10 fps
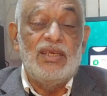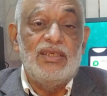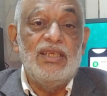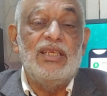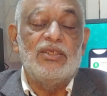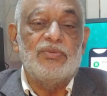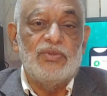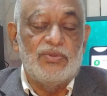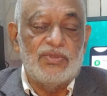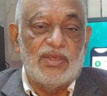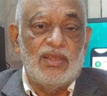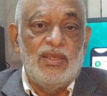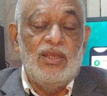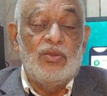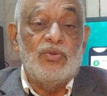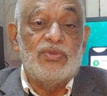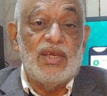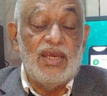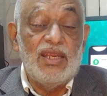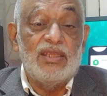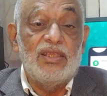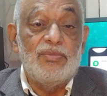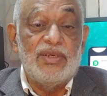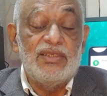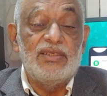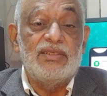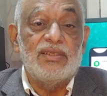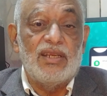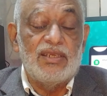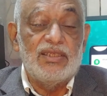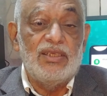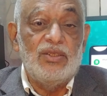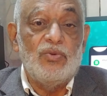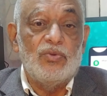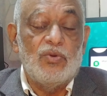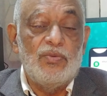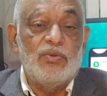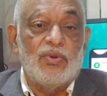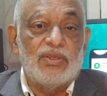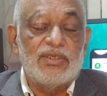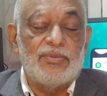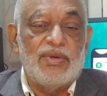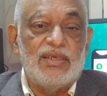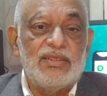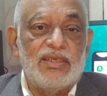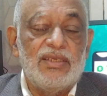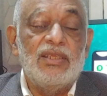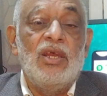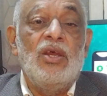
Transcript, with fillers: डीलिंग में यूज़ करें तो ज़ाहिर है इतनी बड़ी चीज़ चलाने के लिए उनको भी थोड़ा सरमाया चाहिए